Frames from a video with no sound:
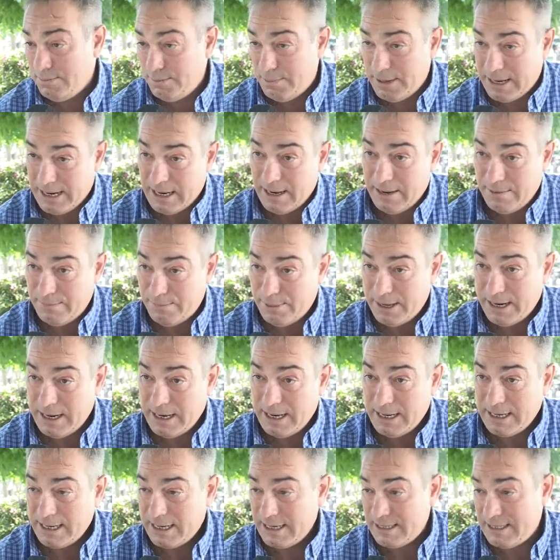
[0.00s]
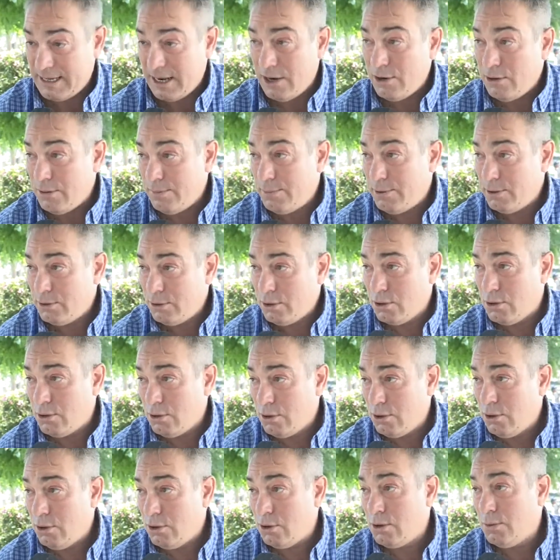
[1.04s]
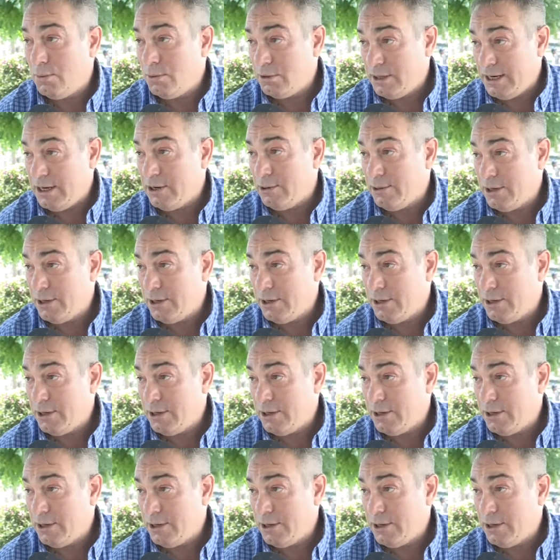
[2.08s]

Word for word: para, para, ingresarlo en el protocolo, como tenía